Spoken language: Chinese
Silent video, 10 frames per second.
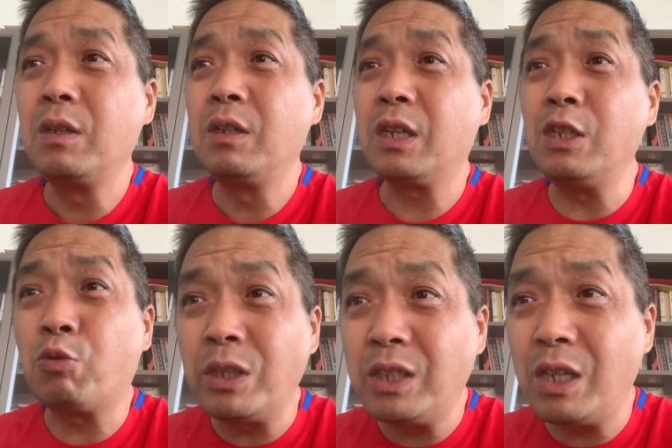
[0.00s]
给你
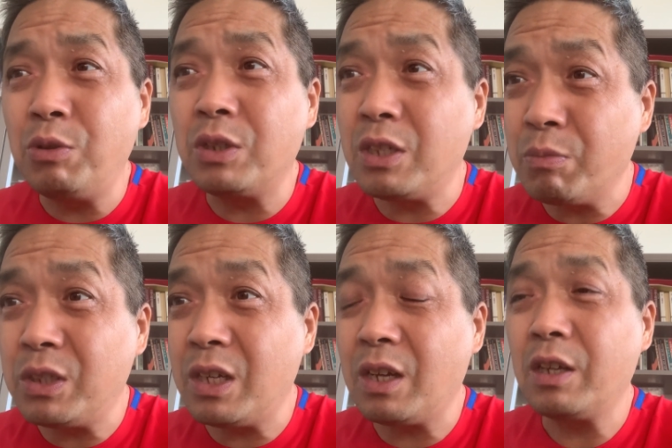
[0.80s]
关监狱，信不
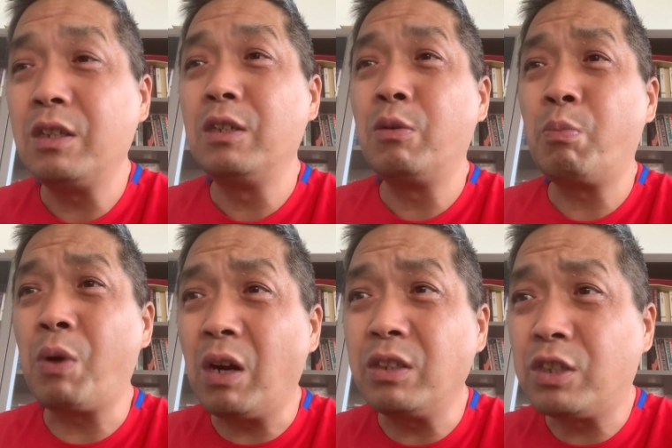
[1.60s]
信？不
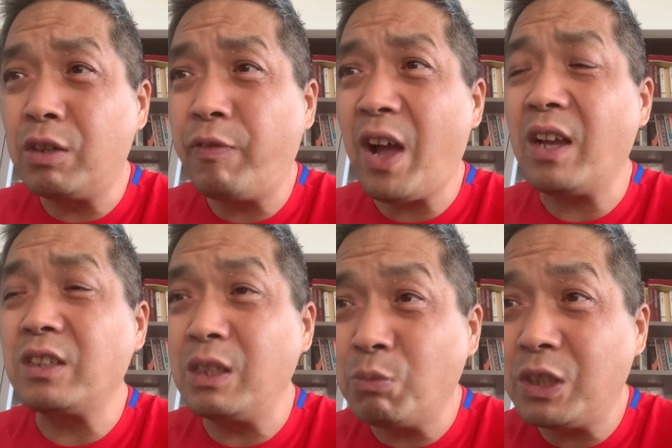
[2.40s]
让你吃饭，
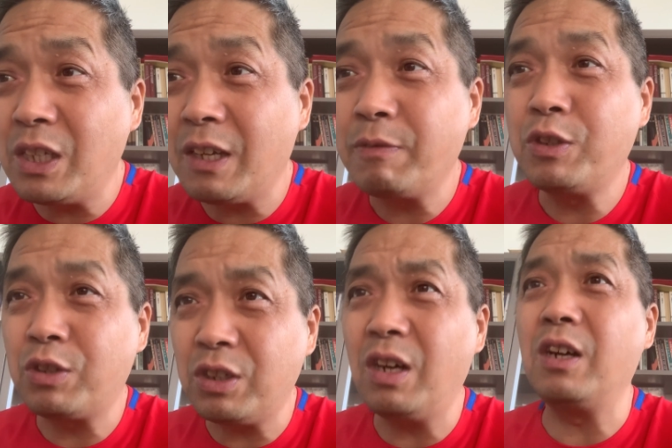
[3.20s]
信不信？就
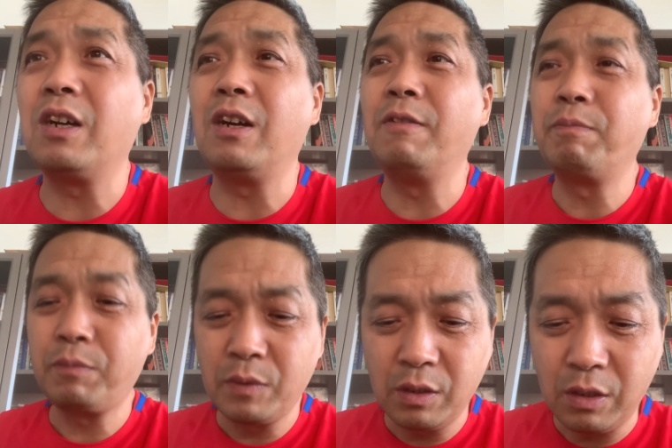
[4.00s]
这个，
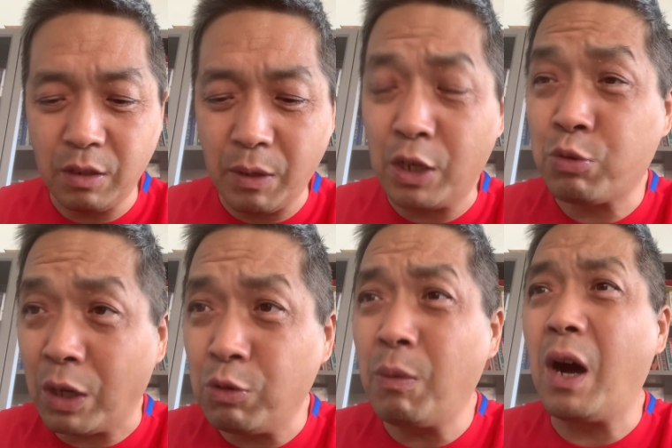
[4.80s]
是吧？耍
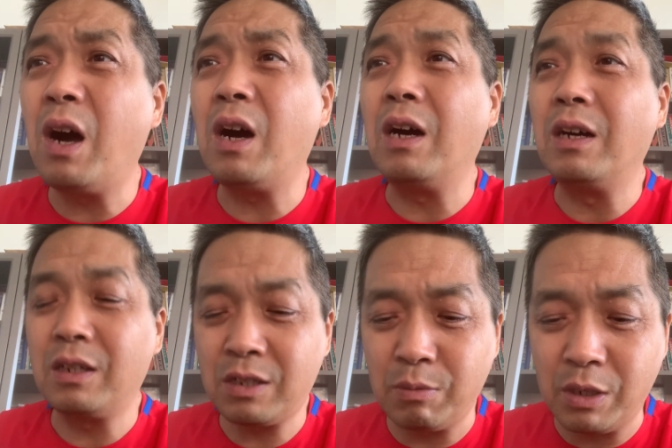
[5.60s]
流氓。
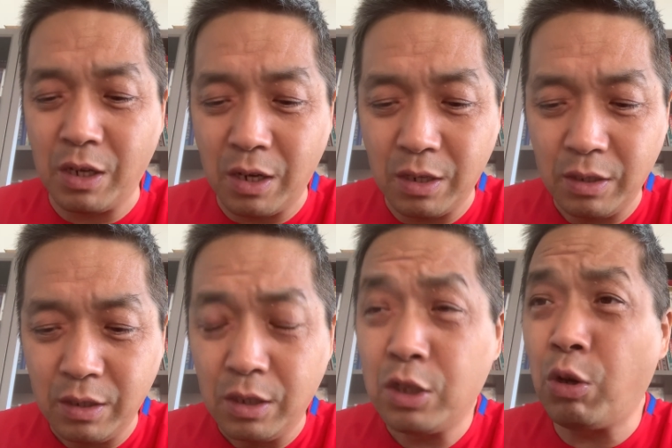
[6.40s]
是不是
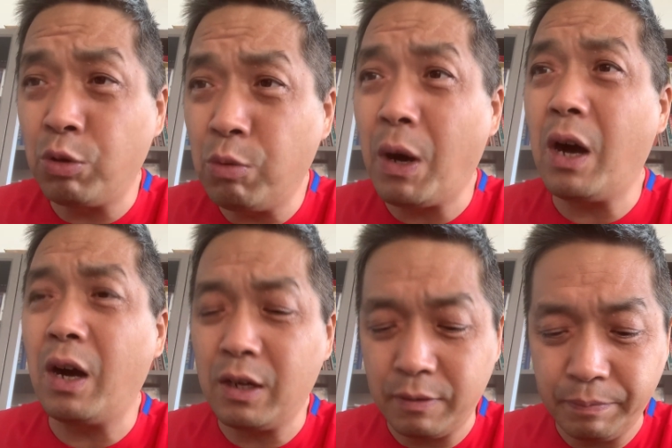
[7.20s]
臭流
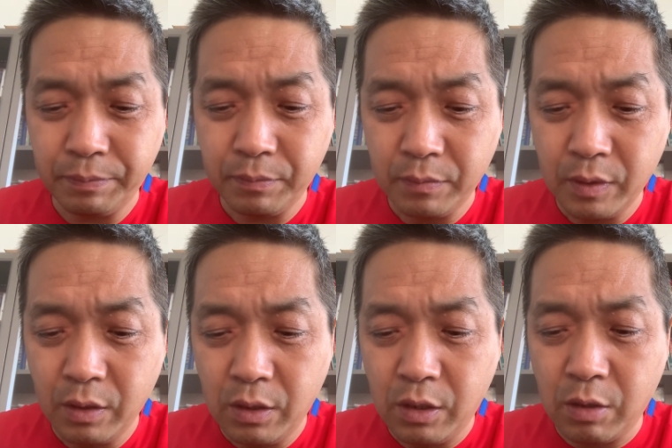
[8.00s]
氓？
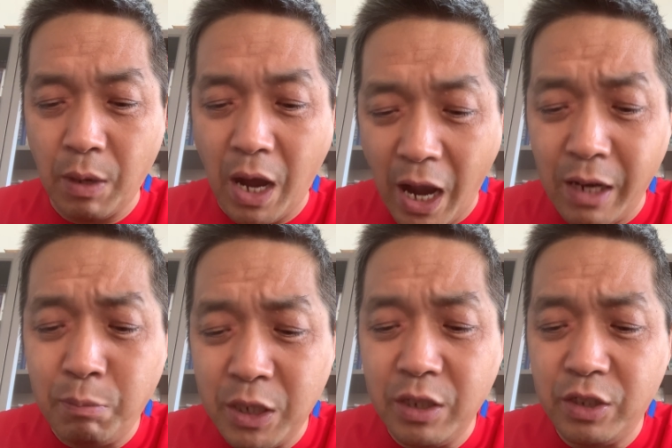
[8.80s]
是
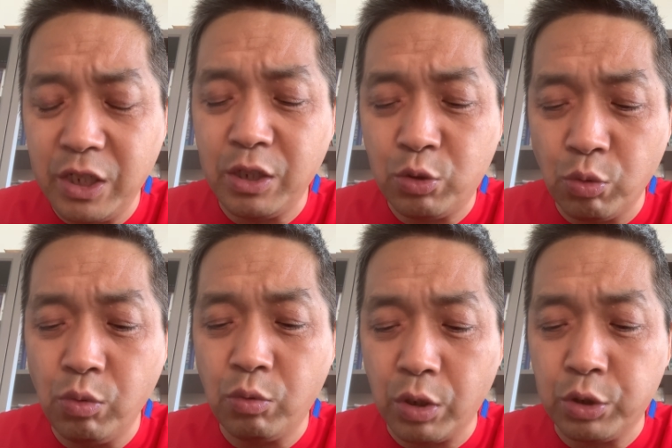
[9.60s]
吧？IPG
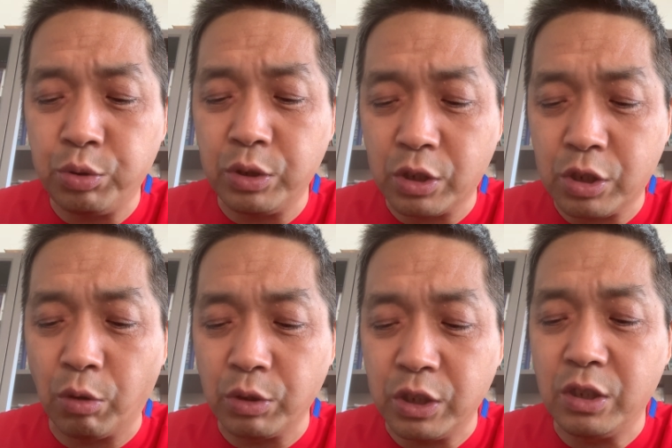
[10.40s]
中国区的
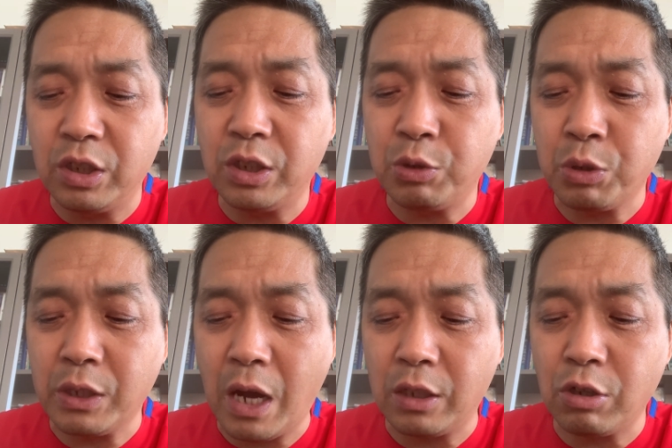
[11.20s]
首席经济学
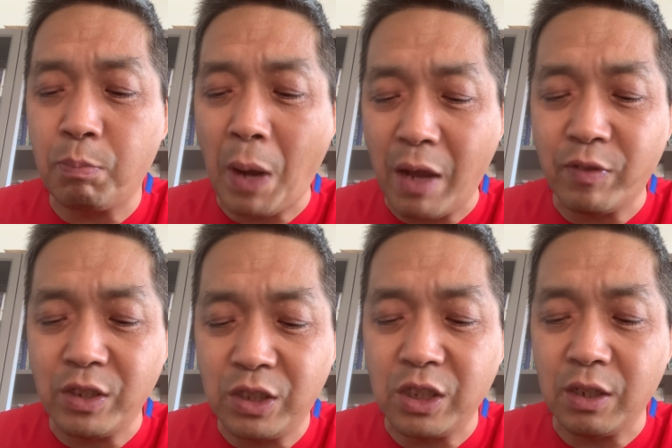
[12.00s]
家叫柏
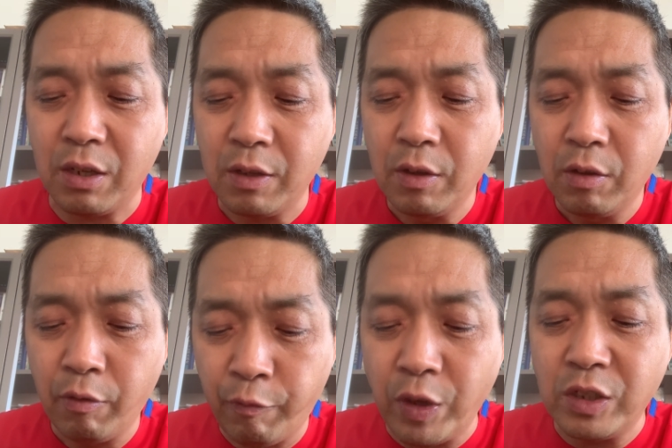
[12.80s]
文喜，
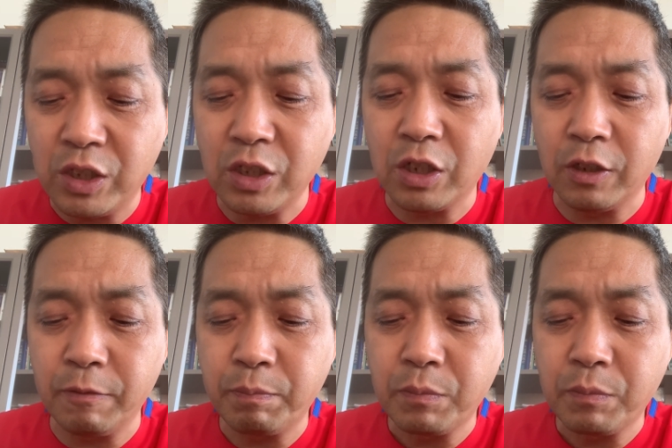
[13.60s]
分析称，